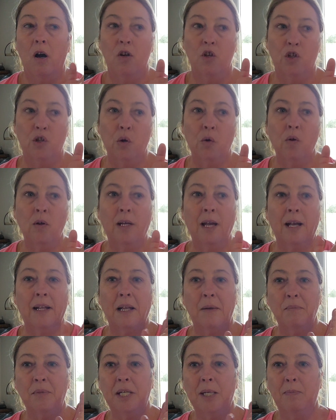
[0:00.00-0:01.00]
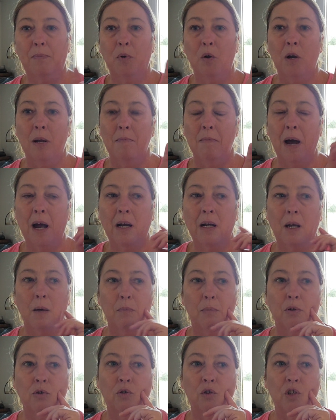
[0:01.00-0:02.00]
Je regarde un petit peu les marques
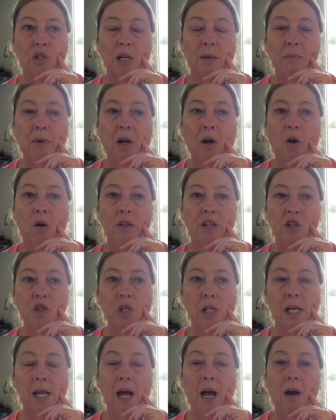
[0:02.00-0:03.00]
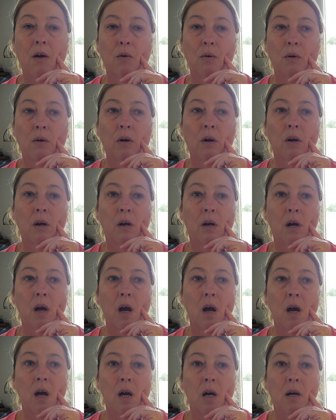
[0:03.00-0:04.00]
parce que j'aimerais en acheter un euh,
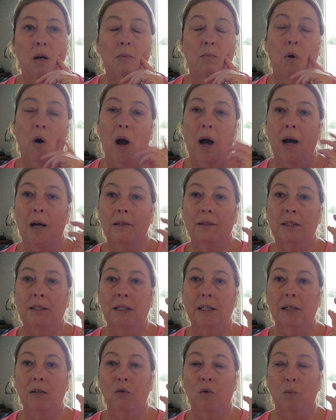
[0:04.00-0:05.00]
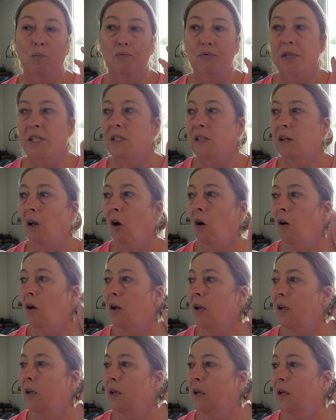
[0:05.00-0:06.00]
bon, assez euh, puissant
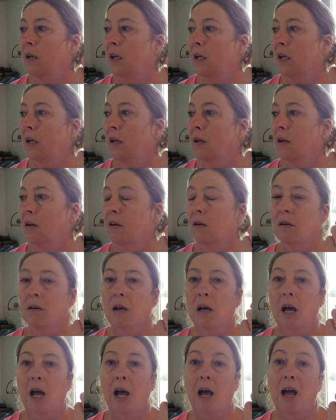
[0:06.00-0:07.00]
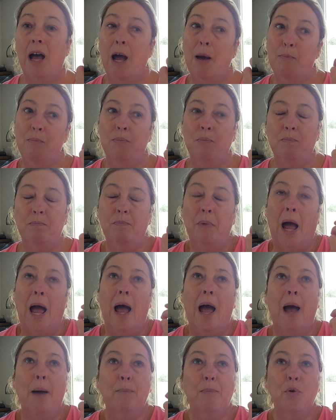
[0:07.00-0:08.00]
et un
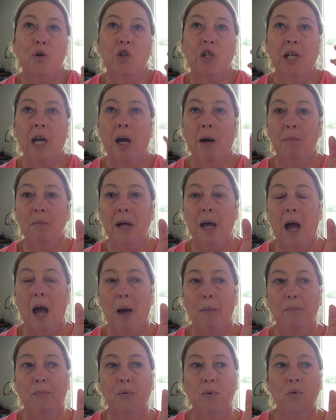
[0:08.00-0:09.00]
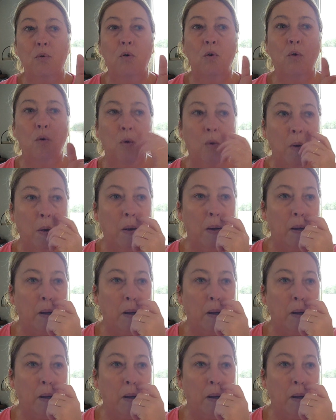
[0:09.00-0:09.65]
pas, peu cher, mais un peu euh,